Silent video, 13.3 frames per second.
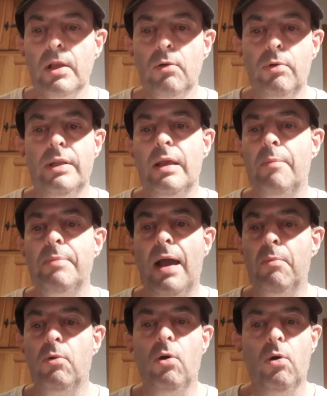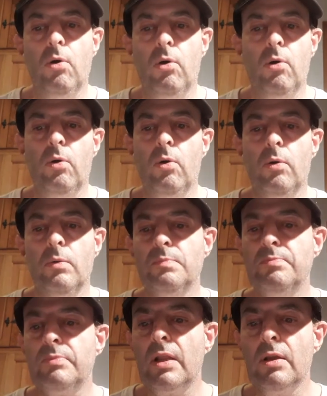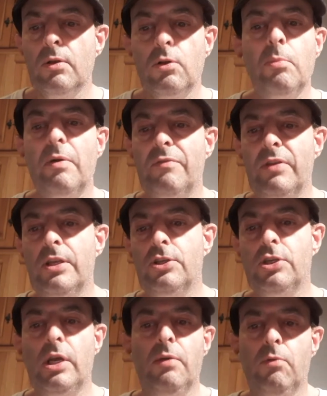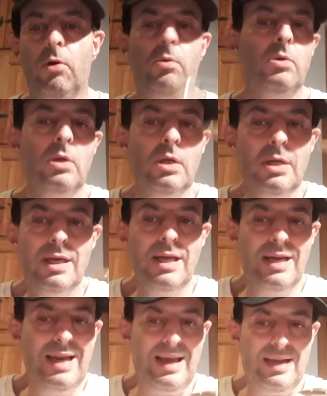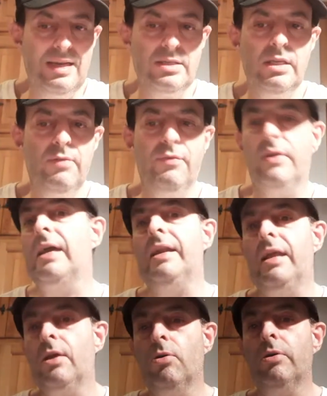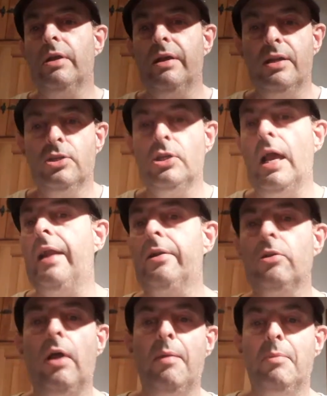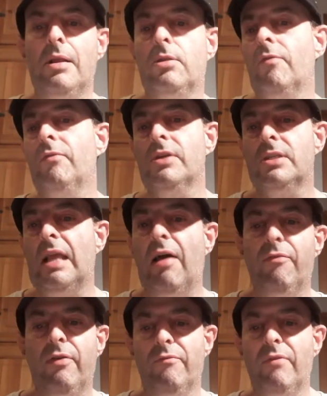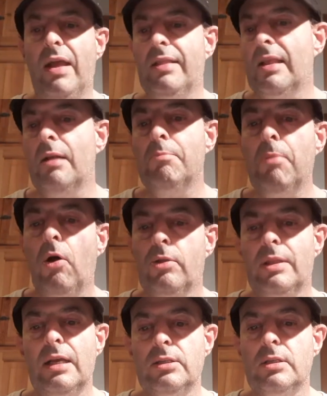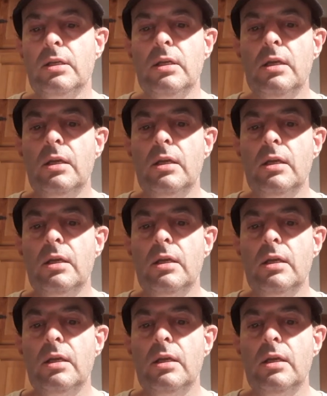Quindi abbiamo, come vi dicevo, la classifica Raikkonen, Ricciardo, Hamilton, Verstappen, Vettel, Bottas